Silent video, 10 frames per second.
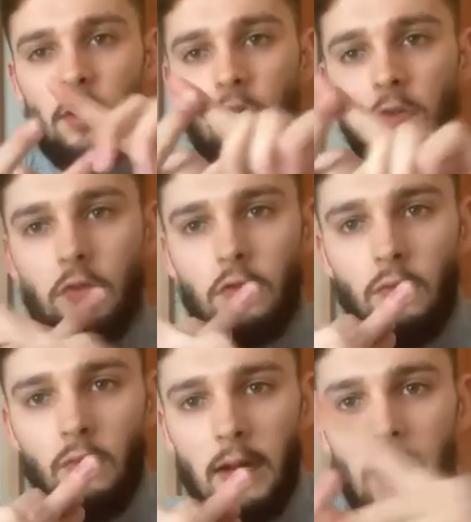que sont
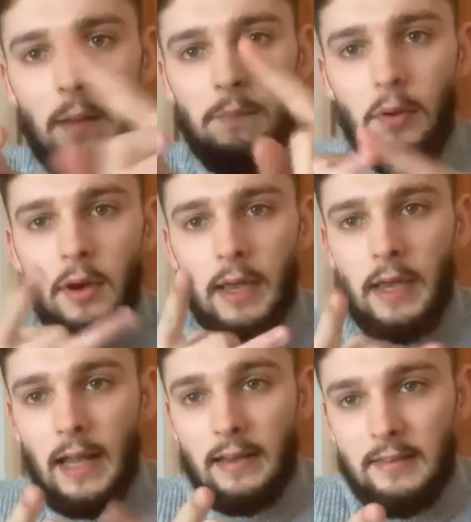la peur et
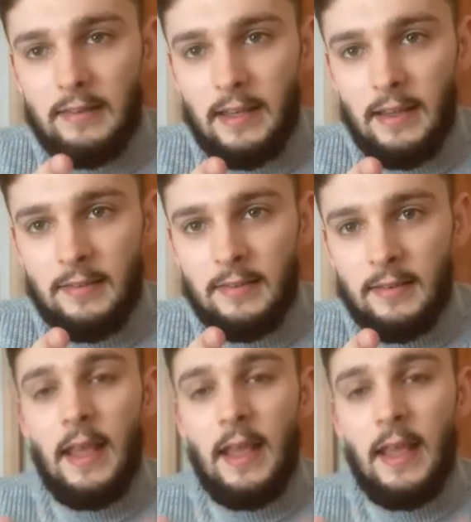la tristesse.